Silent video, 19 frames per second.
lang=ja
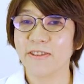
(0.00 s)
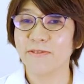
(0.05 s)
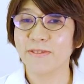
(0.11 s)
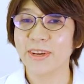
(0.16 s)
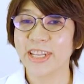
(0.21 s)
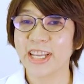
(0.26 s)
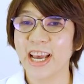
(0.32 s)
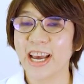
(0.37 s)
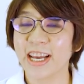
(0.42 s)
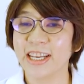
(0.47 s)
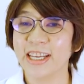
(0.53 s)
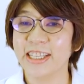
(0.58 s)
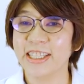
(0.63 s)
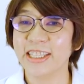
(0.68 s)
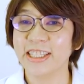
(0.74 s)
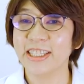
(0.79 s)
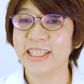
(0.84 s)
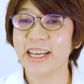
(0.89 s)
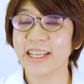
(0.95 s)
また、
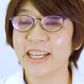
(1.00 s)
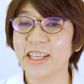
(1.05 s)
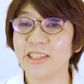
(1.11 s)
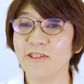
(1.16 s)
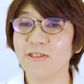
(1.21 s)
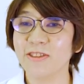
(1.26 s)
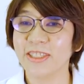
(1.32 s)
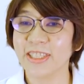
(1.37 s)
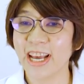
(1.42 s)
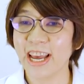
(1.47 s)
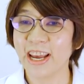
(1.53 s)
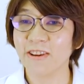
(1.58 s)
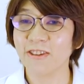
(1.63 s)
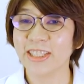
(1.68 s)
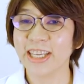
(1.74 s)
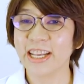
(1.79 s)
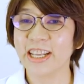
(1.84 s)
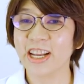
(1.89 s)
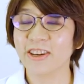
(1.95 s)
新鮮な食材を
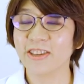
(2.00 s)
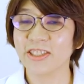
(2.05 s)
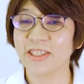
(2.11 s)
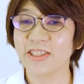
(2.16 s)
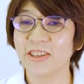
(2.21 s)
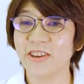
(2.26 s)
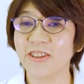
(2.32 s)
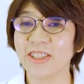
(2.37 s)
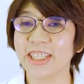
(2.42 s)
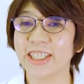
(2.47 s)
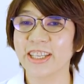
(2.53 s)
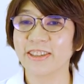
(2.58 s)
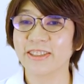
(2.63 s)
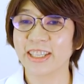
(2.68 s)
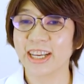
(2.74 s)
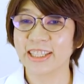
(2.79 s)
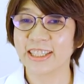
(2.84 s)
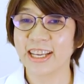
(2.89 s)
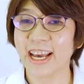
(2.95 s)
選択するようにして
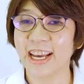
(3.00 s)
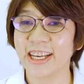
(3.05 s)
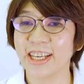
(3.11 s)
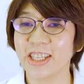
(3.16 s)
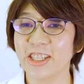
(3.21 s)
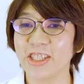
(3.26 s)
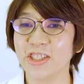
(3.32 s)
ください。